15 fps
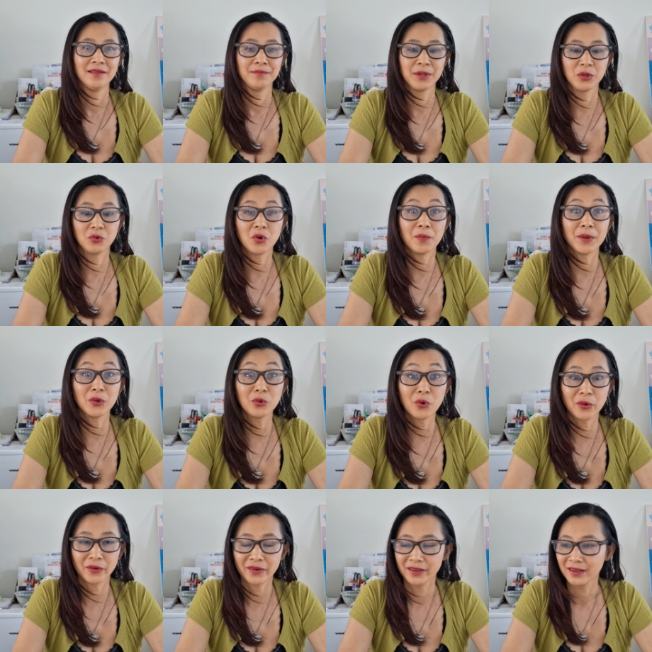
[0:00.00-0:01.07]
เป็นตัวเป็นต
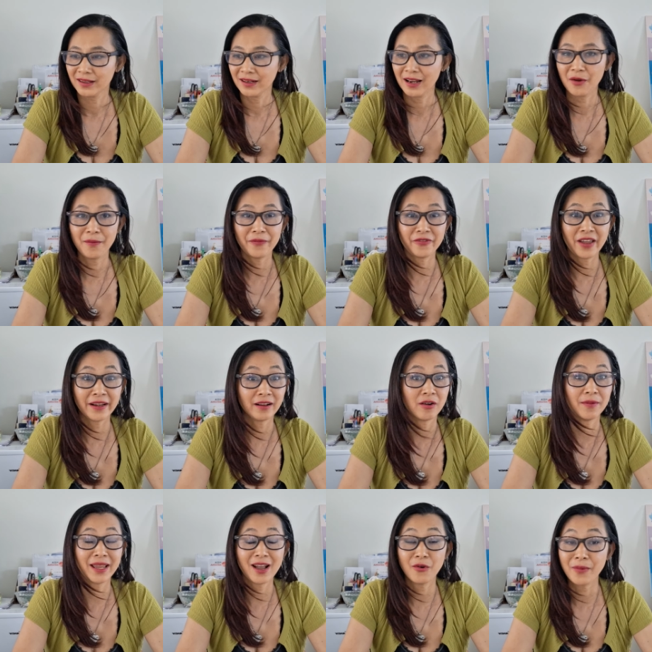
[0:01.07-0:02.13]
น แล้วแฟนเขา
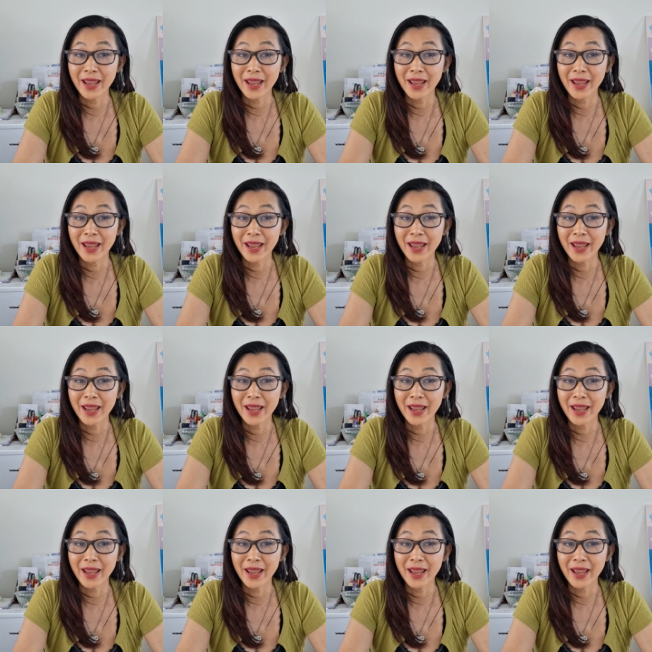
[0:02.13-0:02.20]
ไม่เอา